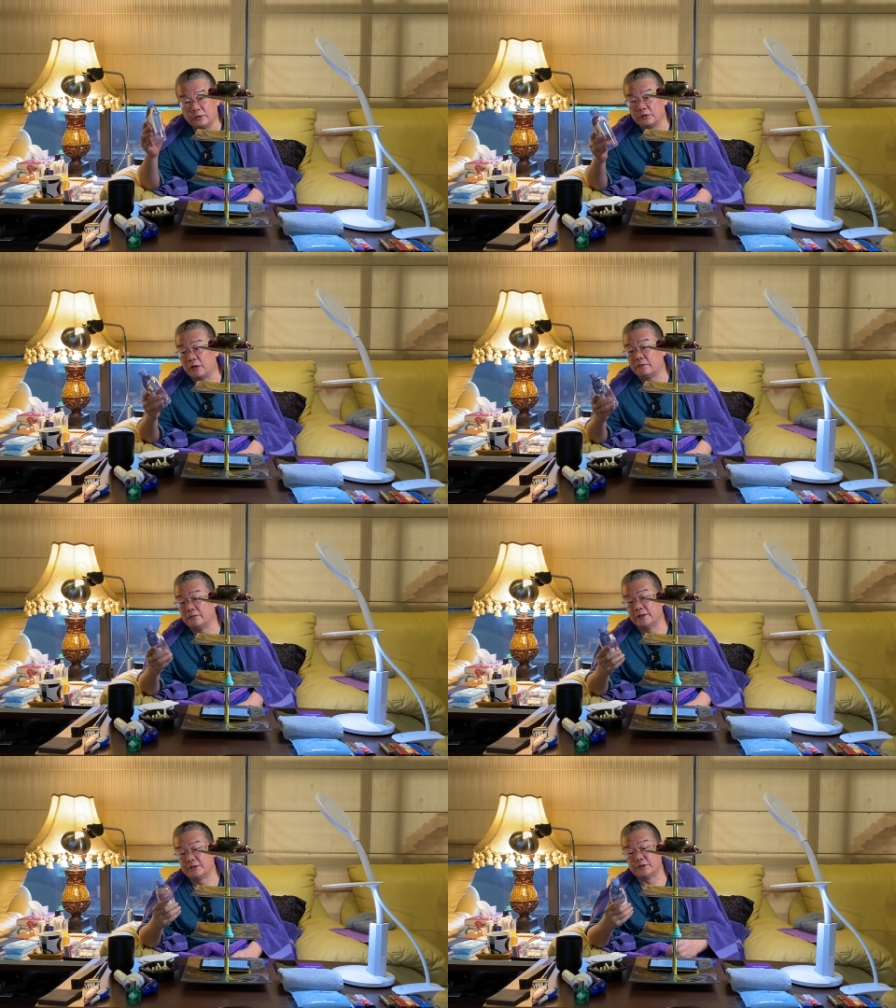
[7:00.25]
到浮
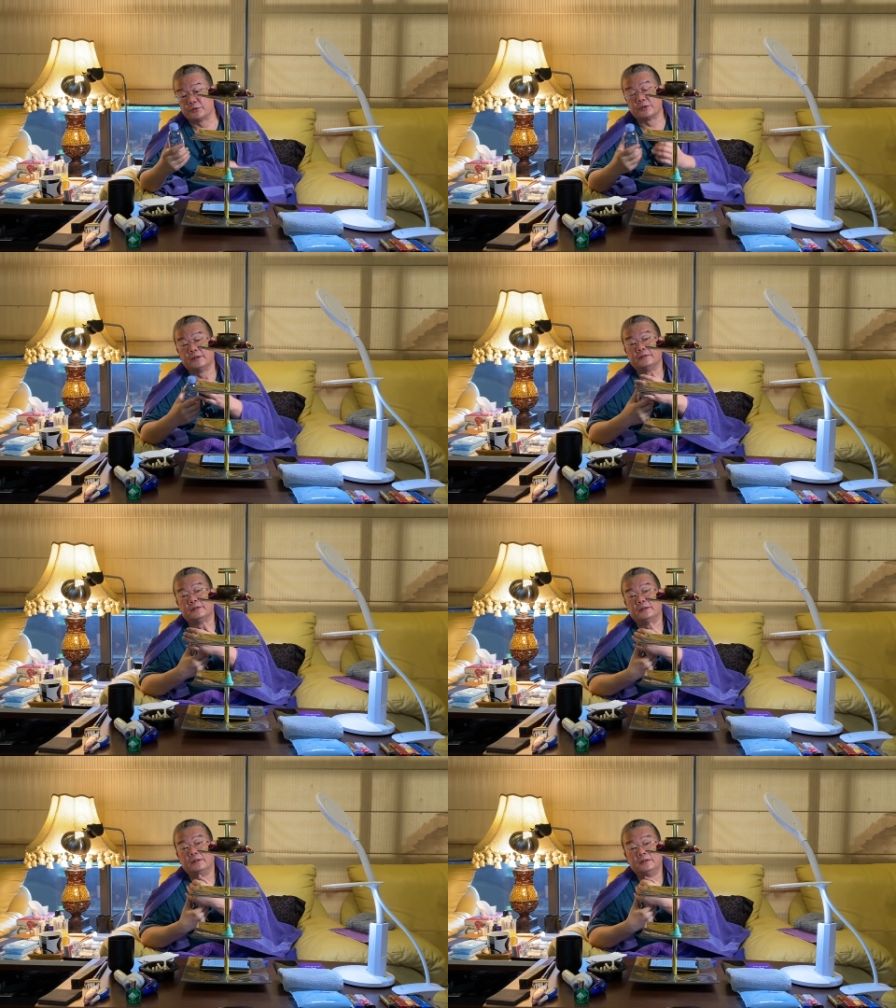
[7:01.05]
味净水
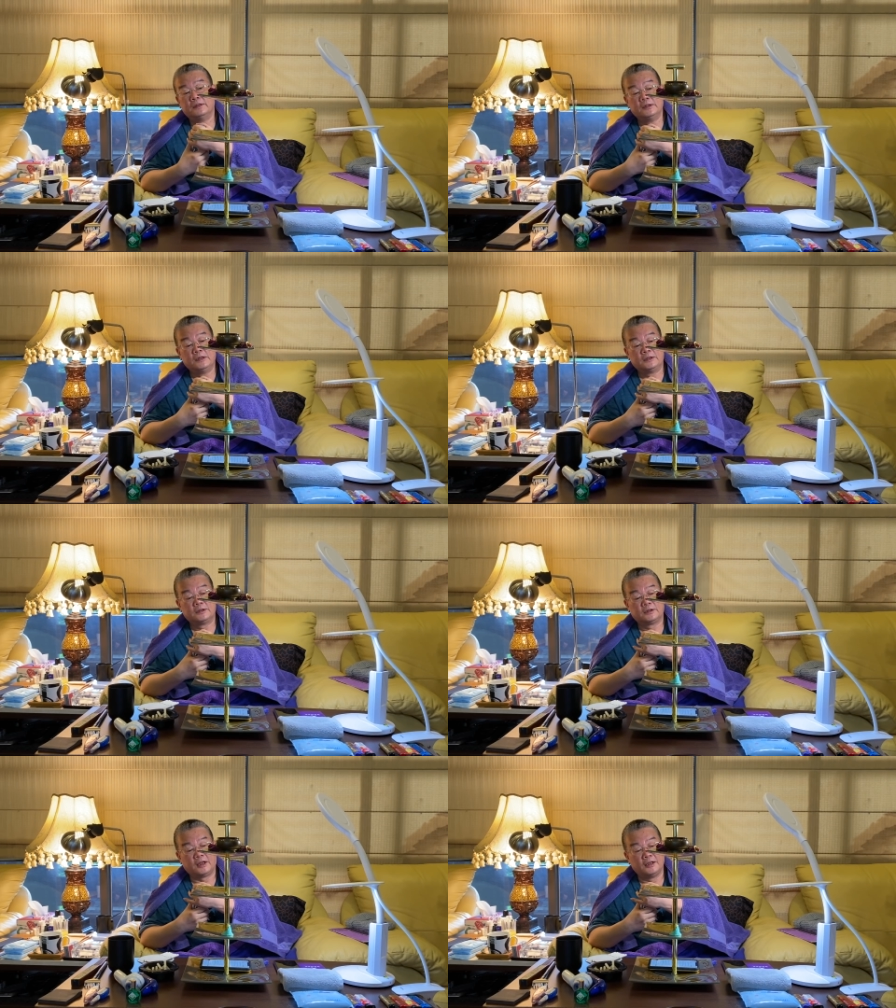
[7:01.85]
啊。
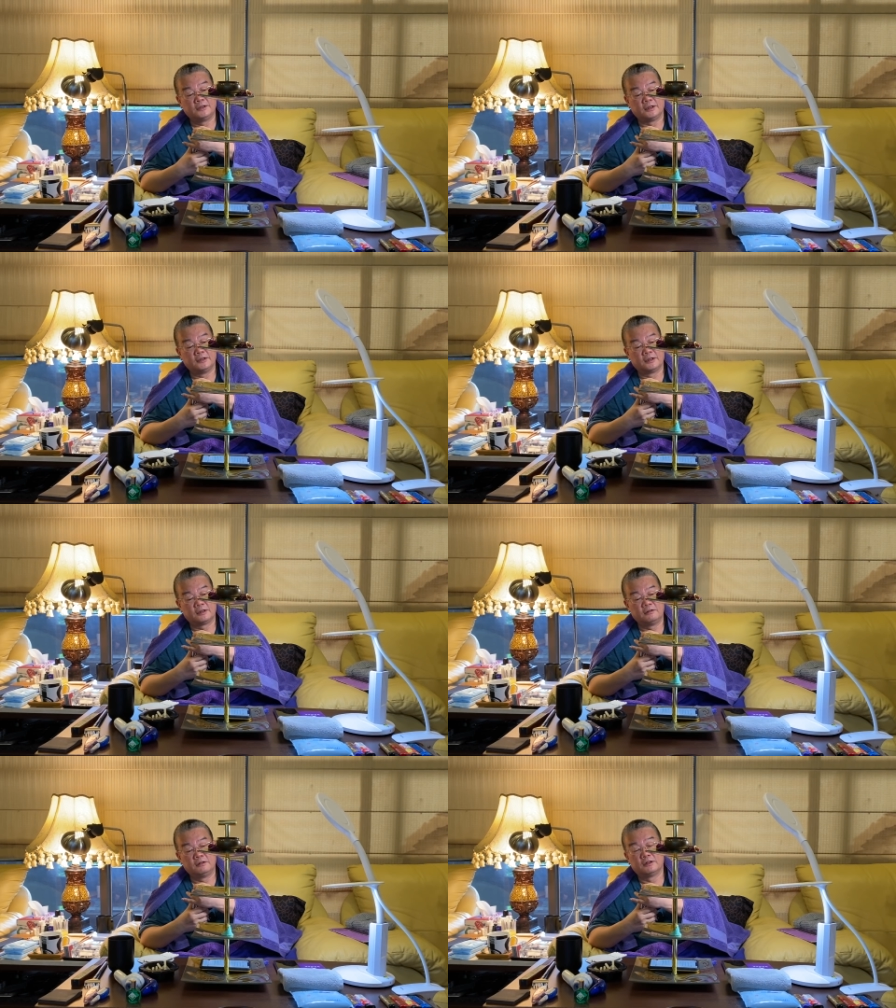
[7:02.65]
这坛陈呢，
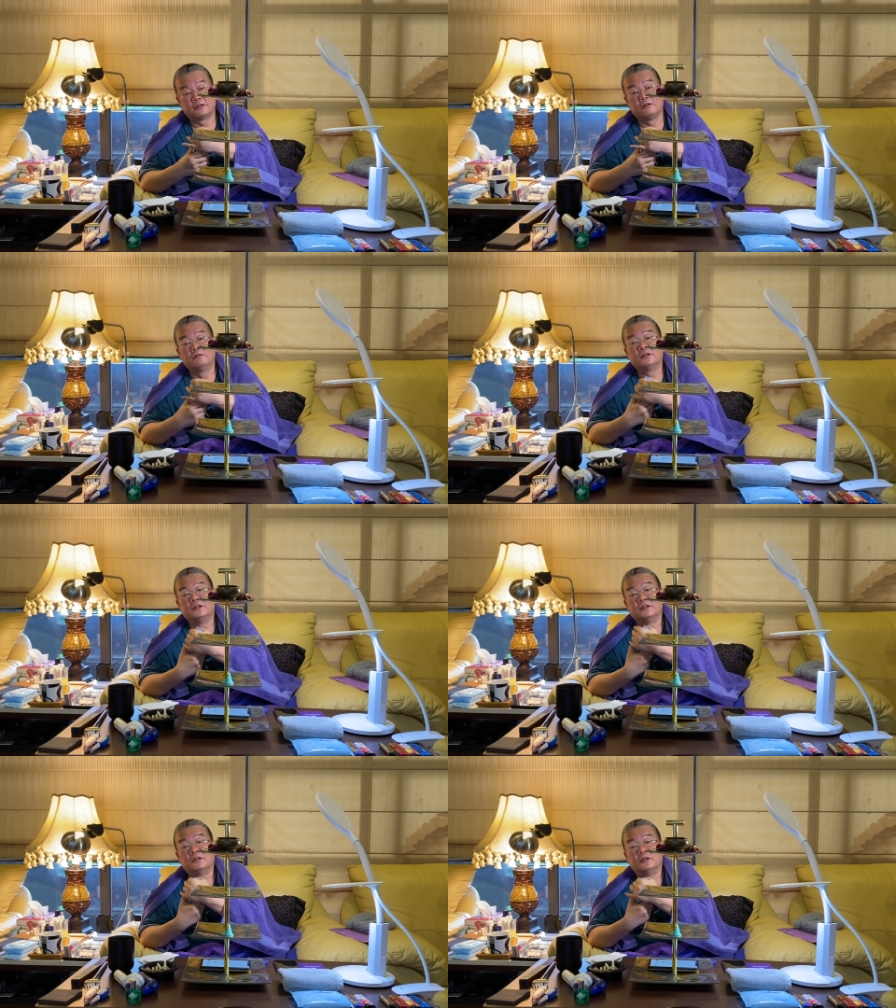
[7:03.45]
各位的功力
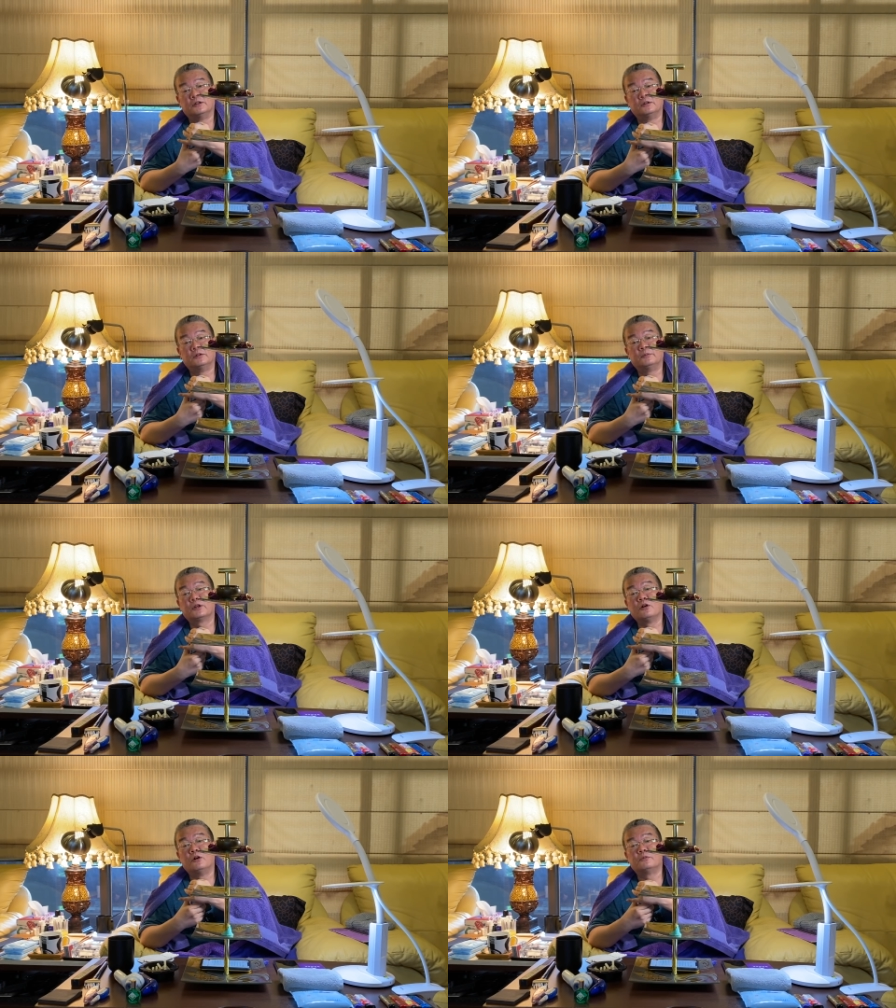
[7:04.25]
呢不
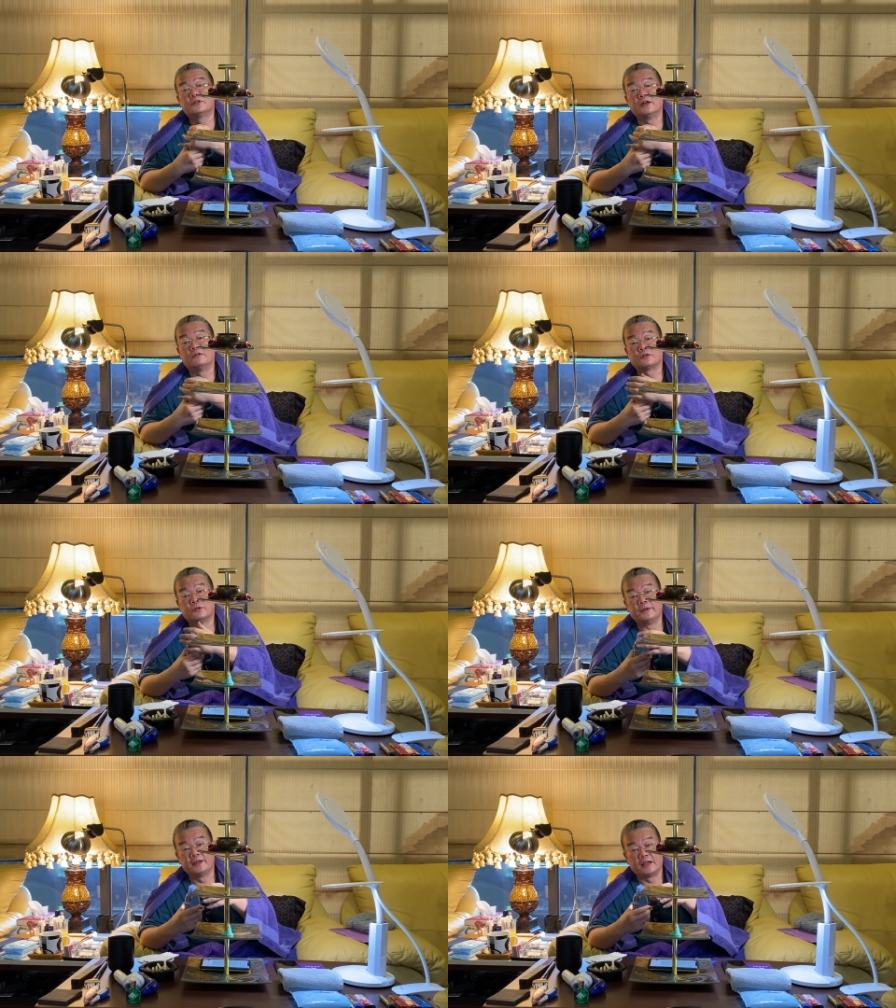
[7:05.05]
够，不像我
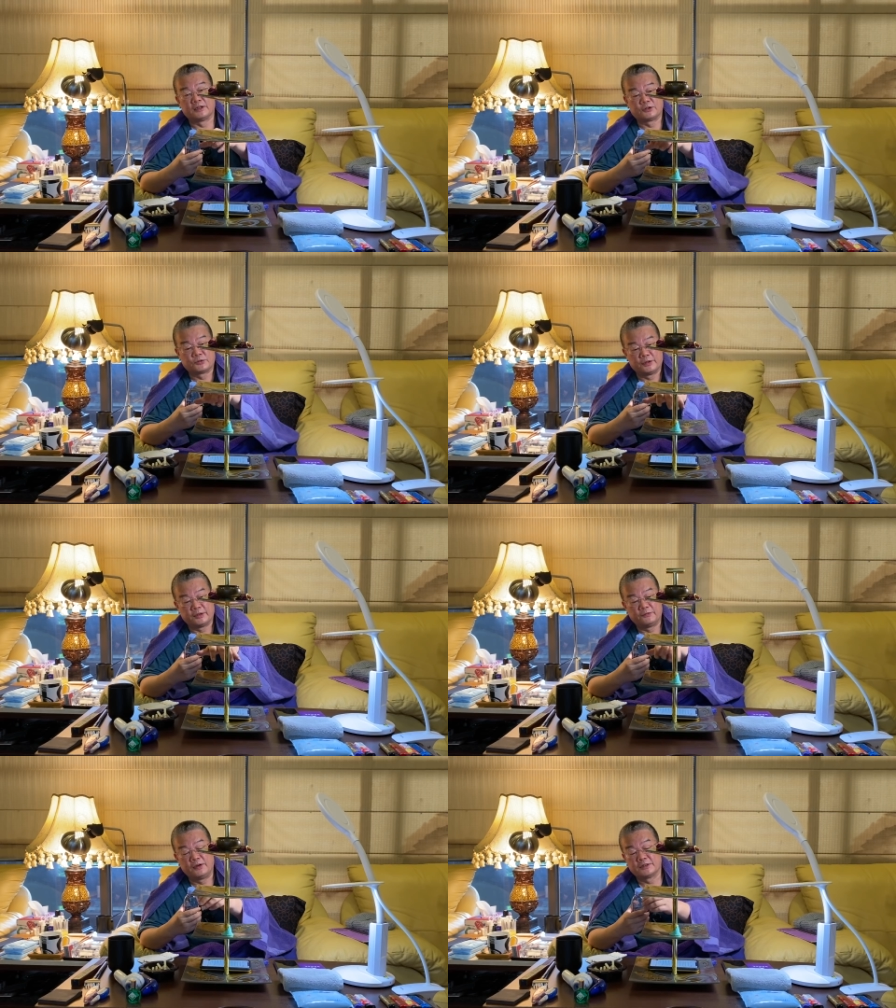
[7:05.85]
随便拿一个水
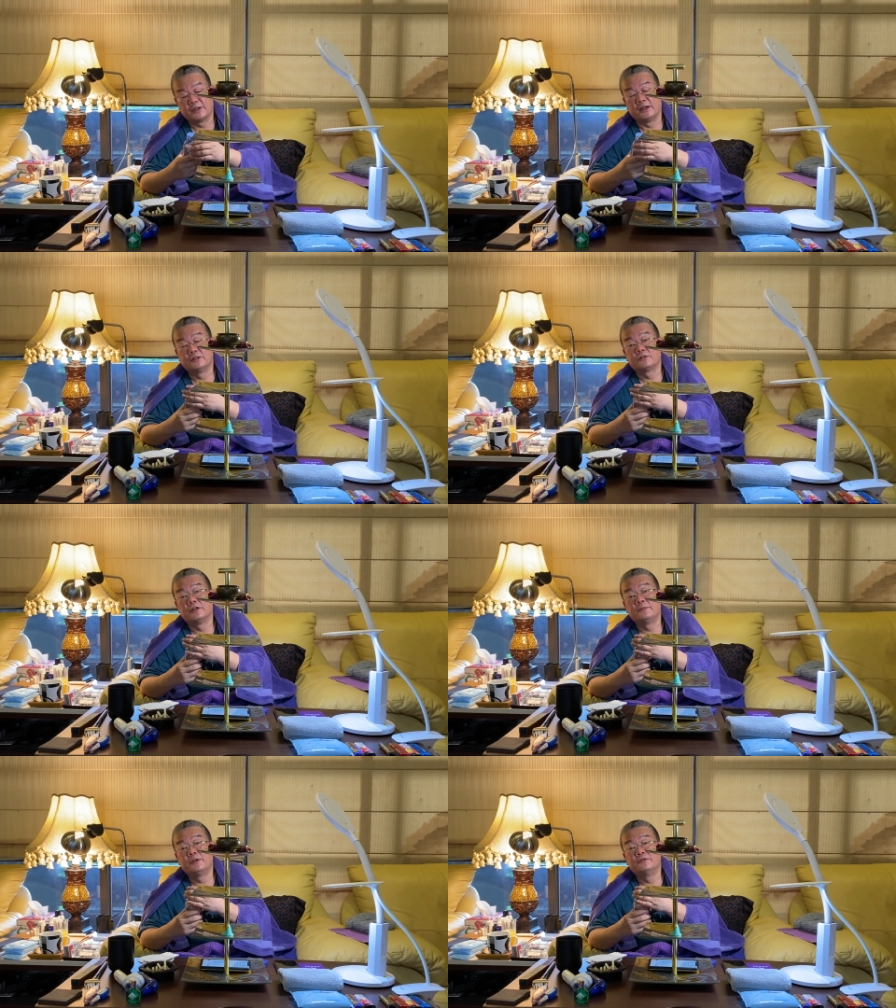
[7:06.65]
呢放下来就可
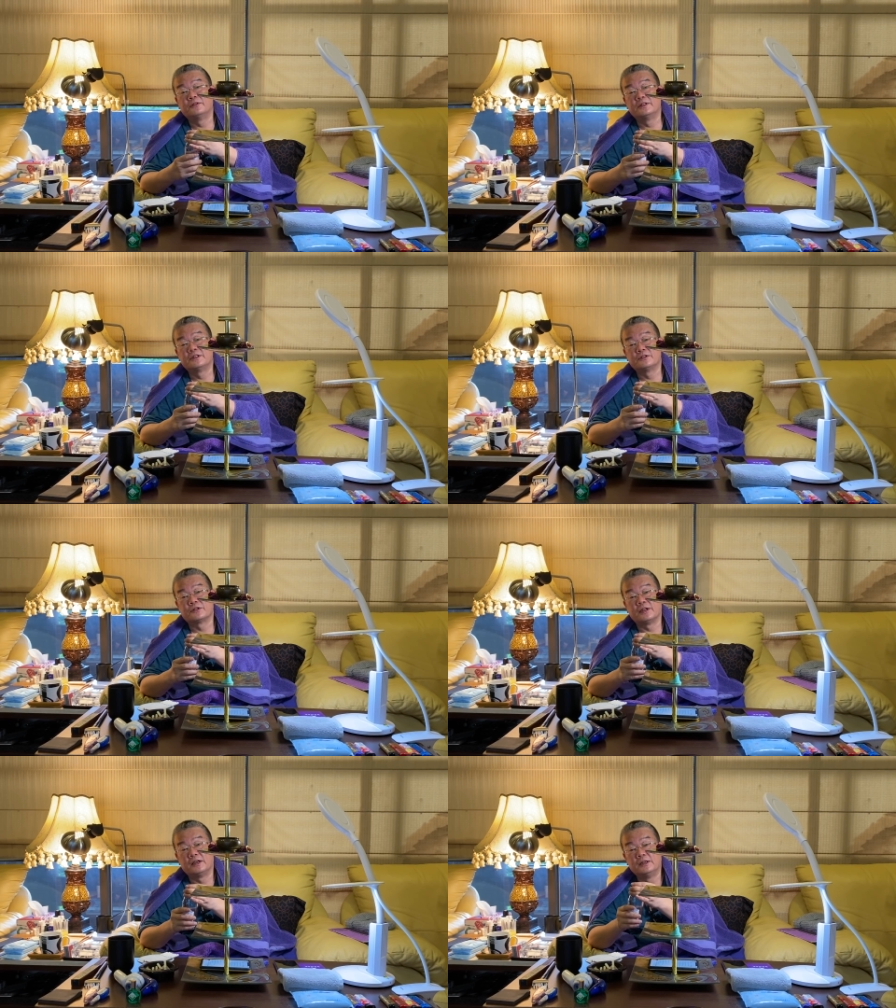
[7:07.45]
以变浮味净
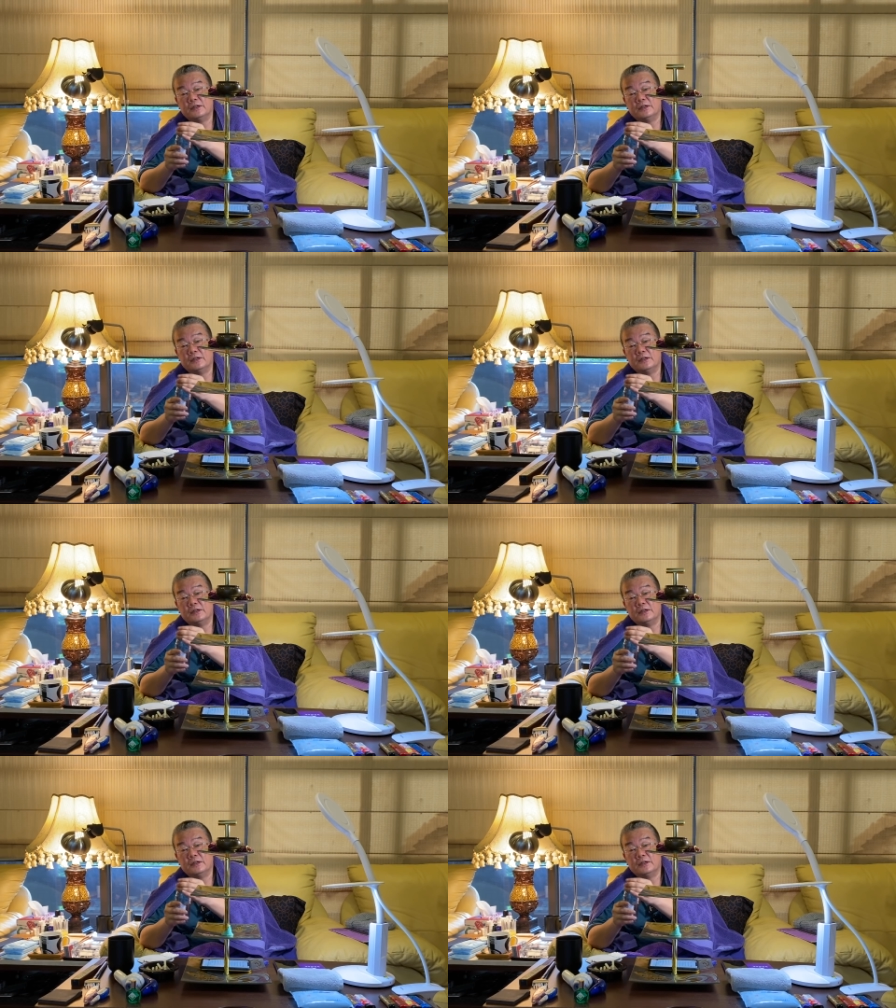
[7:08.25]
水了。